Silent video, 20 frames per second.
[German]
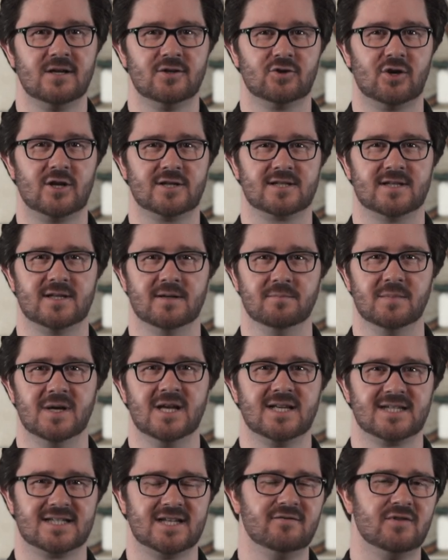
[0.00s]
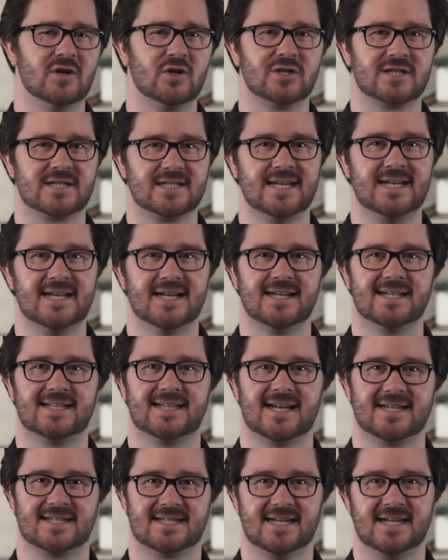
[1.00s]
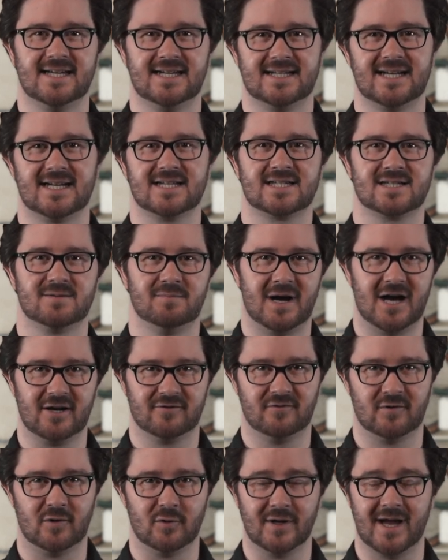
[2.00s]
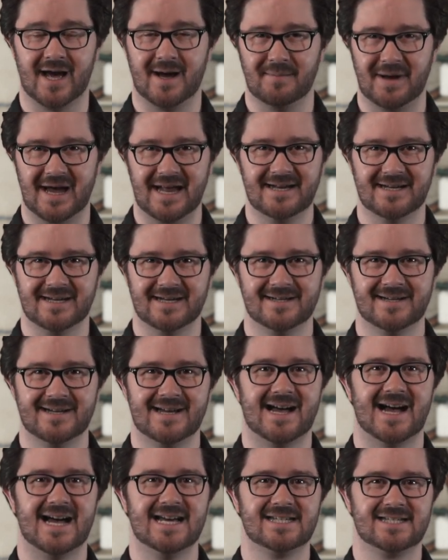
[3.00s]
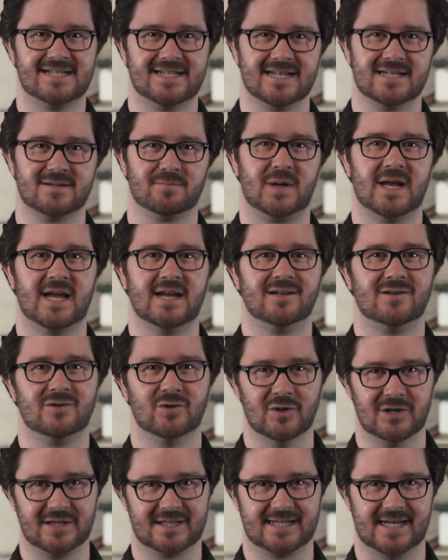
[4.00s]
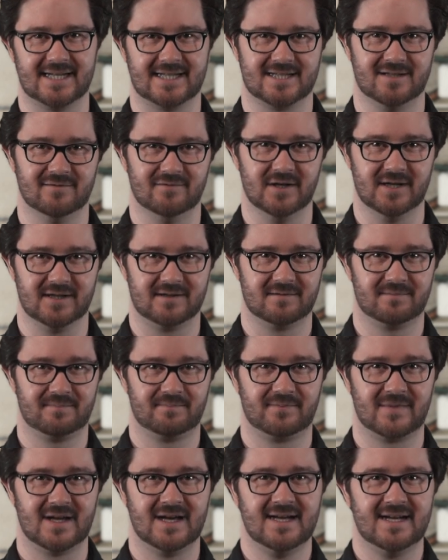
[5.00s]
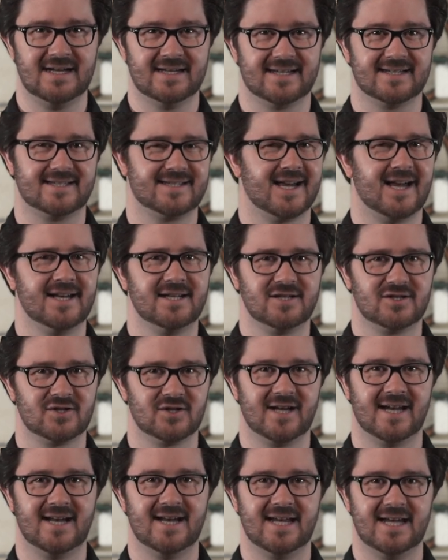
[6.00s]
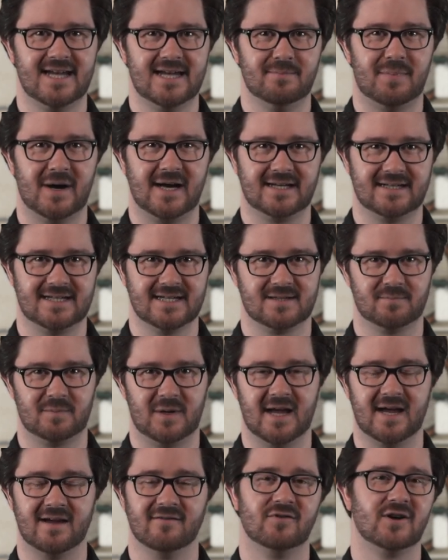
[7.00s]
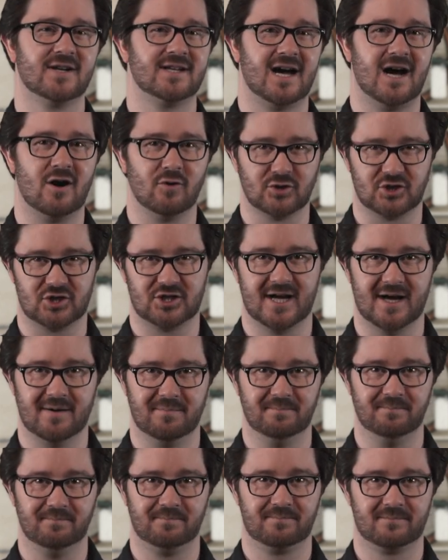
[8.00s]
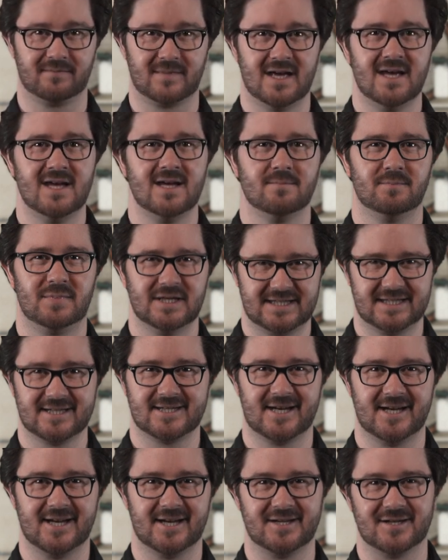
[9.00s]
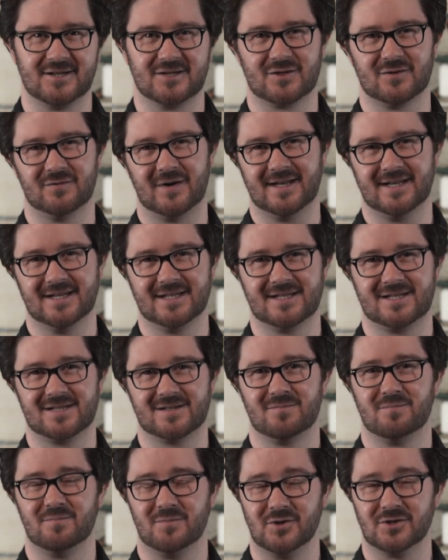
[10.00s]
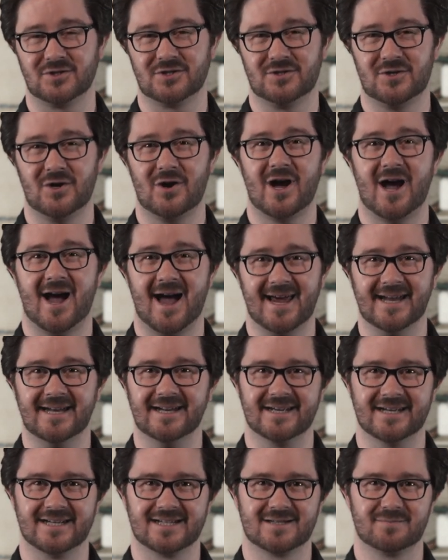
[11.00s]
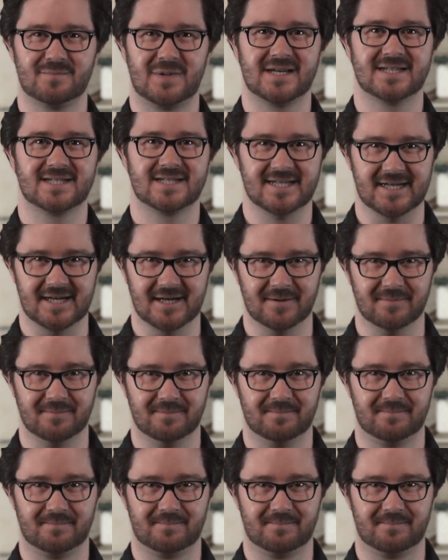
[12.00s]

Trotzdem sind wir uns sicher, dass sich das Smartphone am Ende als Display durchsetzen wird. Das traditionelle E-Bike-Display wird aussterben. Bis es allerdings soweit ist, muss noch einiges passieren.